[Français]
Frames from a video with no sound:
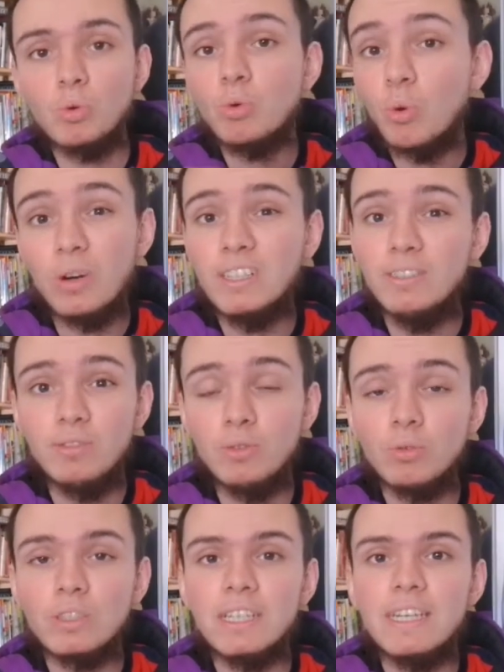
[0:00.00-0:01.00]
trop les
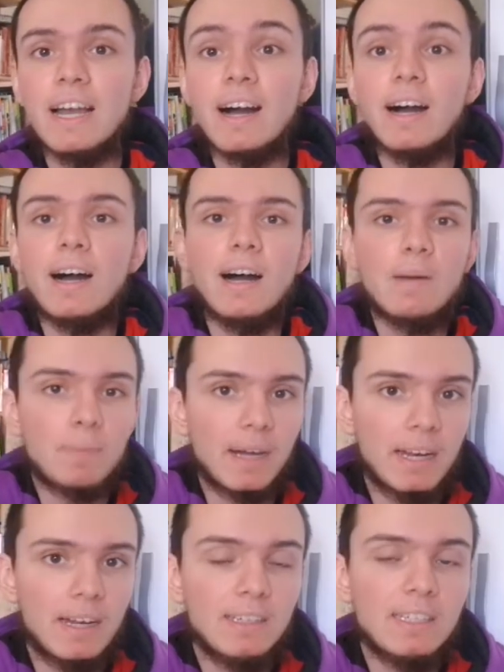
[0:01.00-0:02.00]
divisions qu'il y a après
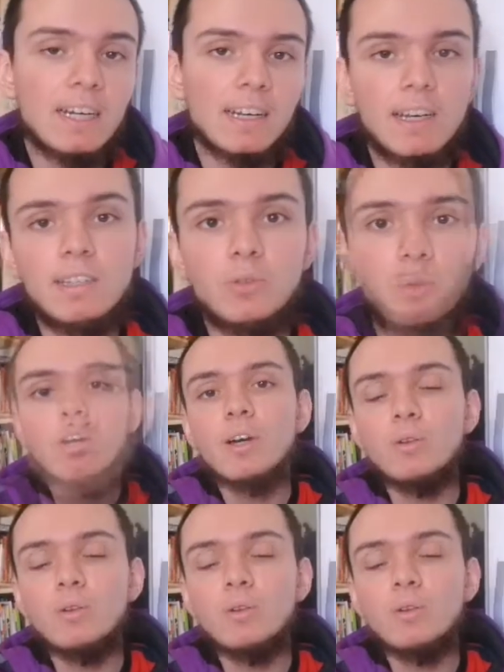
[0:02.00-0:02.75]
la Ligue 1 et la Ligue 2.